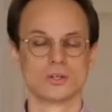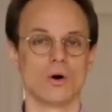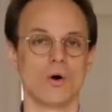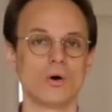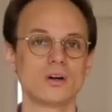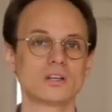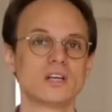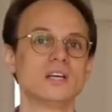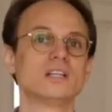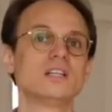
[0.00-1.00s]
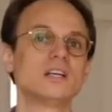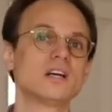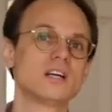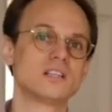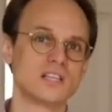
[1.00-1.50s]
Org, die
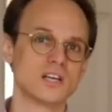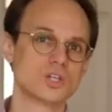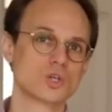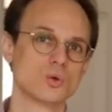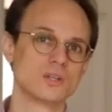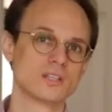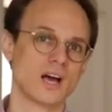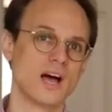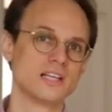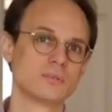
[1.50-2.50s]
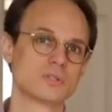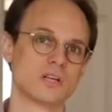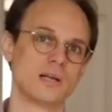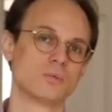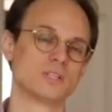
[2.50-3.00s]
hier sehr schöne
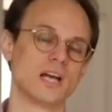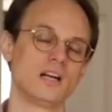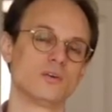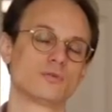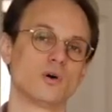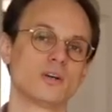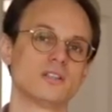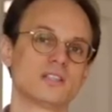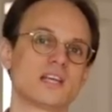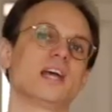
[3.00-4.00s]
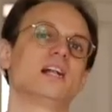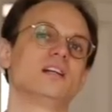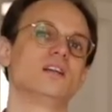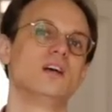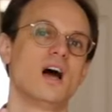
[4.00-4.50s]
dreidimensionale Modelle von
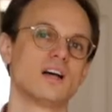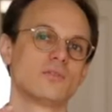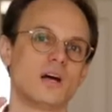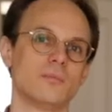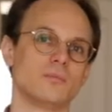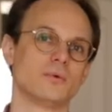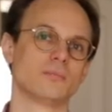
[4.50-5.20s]
Zellen ähm,